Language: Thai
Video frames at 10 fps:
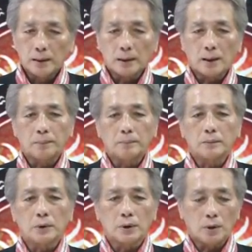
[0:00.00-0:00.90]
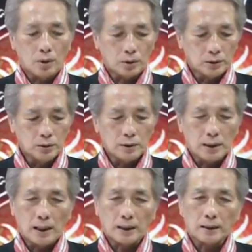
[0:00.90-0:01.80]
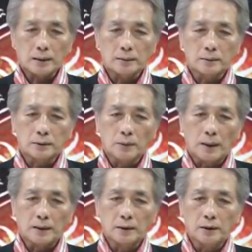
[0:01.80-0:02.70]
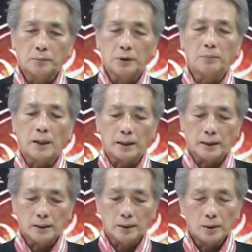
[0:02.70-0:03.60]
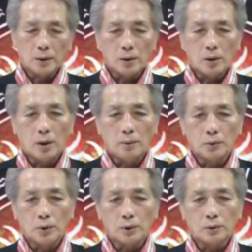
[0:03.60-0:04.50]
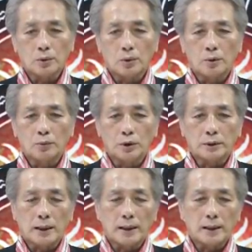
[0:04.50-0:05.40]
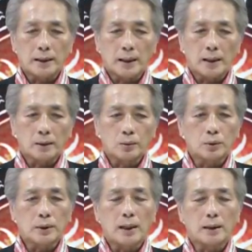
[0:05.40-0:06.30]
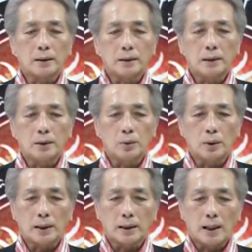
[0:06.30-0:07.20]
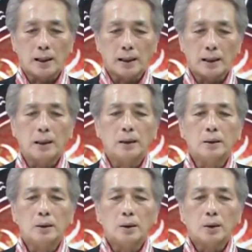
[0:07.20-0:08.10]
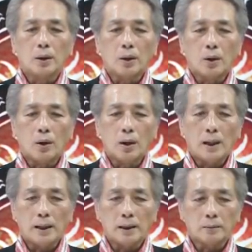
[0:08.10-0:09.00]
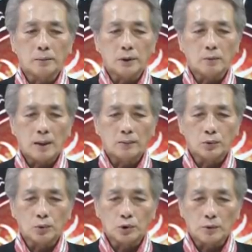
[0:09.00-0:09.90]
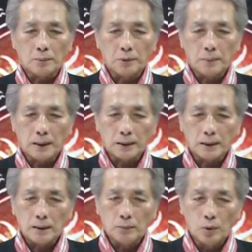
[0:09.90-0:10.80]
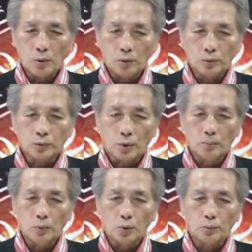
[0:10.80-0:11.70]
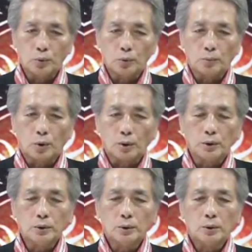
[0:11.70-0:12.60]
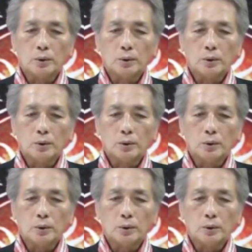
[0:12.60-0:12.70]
ครับก็ถือโอกาสสวัสดีปีใหม่ ขออำนวยโชคอำนวยชัยให้แก่ทุกท่านที่ได้ดูรายการนะครับ ขอให้มีความสุขสวัสดิ์พิพัฒนามงคลสมบูรณ์พูนผลผล